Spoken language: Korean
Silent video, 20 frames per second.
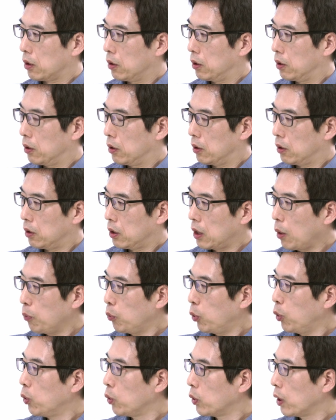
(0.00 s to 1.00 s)
그
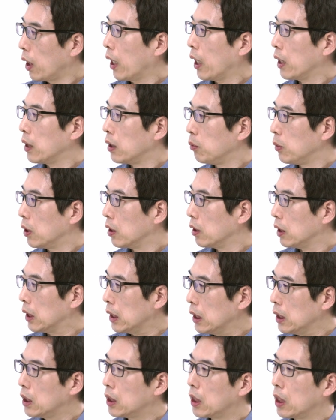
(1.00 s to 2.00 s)
세포나 아니면
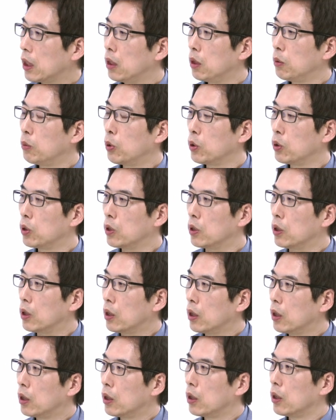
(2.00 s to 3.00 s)
인체를 보는
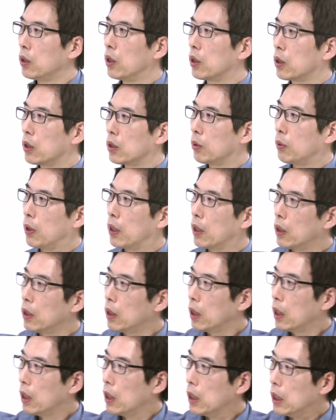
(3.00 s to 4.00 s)
여기서 말하는
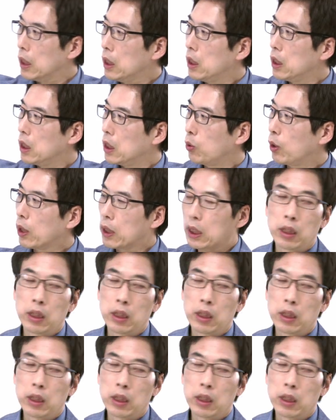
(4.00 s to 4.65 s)
인지와